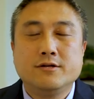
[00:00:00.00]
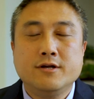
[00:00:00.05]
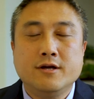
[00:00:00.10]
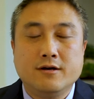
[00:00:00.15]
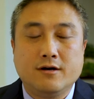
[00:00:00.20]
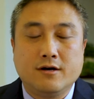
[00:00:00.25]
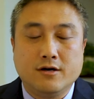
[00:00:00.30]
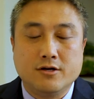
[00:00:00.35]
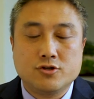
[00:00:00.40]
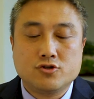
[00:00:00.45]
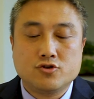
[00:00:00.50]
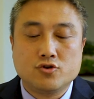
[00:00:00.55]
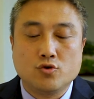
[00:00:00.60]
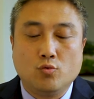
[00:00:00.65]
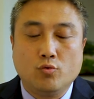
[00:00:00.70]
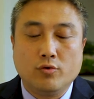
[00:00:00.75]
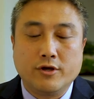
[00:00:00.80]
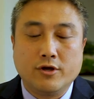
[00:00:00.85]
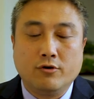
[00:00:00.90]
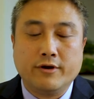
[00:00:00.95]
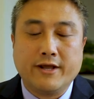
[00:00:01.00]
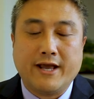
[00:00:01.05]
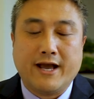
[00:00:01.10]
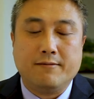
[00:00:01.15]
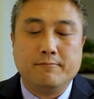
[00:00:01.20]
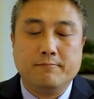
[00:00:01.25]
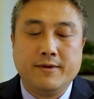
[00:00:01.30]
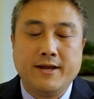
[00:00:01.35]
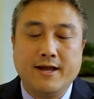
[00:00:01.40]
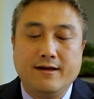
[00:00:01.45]
任何事物有两
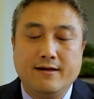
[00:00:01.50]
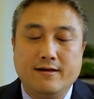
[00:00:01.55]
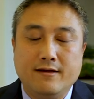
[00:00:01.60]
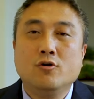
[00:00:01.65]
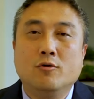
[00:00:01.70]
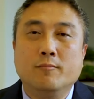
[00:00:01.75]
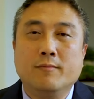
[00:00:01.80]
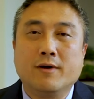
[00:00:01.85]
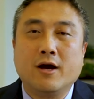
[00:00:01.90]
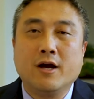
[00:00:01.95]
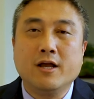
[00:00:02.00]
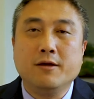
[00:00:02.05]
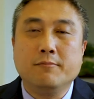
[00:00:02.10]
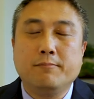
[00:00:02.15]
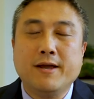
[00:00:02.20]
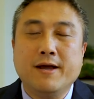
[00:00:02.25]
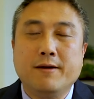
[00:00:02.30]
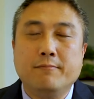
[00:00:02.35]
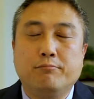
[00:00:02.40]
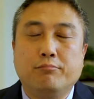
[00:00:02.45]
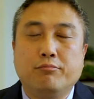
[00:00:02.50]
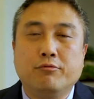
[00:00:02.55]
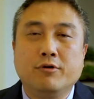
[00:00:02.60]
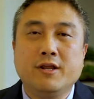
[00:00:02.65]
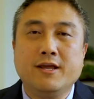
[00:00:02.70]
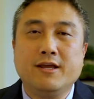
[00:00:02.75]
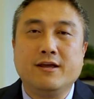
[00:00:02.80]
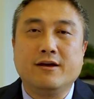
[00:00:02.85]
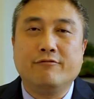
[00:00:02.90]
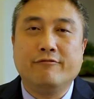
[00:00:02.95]
面，我们可以变不
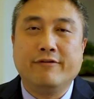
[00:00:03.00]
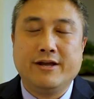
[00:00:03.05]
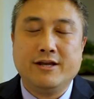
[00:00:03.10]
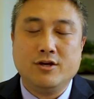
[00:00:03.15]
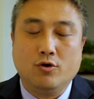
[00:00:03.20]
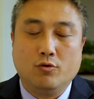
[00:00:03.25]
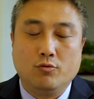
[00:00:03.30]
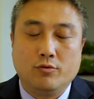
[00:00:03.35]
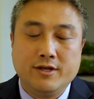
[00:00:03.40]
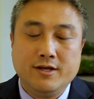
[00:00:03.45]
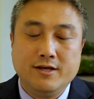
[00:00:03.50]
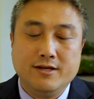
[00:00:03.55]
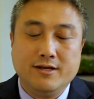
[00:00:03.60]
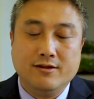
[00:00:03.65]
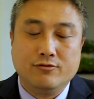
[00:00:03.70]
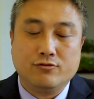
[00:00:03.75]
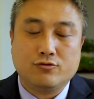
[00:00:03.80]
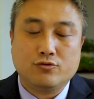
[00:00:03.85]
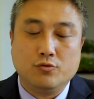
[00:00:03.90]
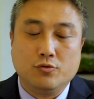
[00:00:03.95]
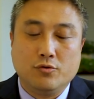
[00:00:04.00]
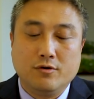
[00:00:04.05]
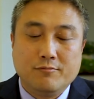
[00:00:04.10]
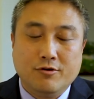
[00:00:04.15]
利为有利因素。